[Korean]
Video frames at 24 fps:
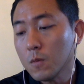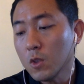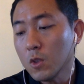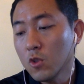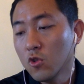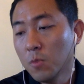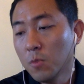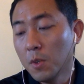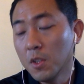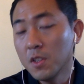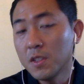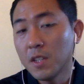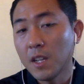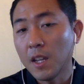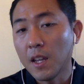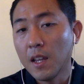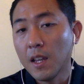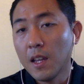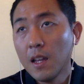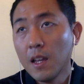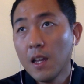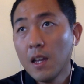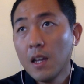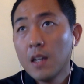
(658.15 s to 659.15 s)
두 번째
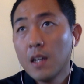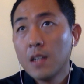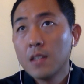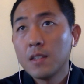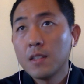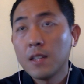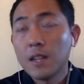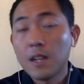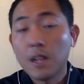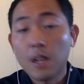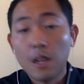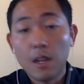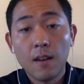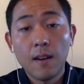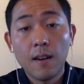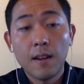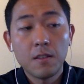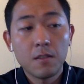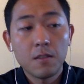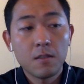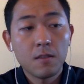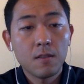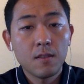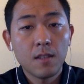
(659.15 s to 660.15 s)
제가
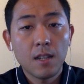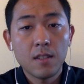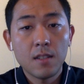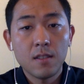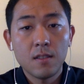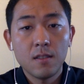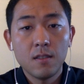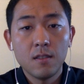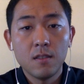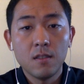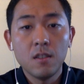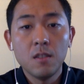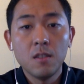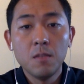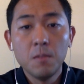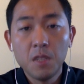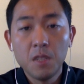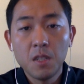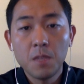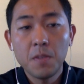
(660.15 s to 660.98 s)
간과했었던 사실은 그 음식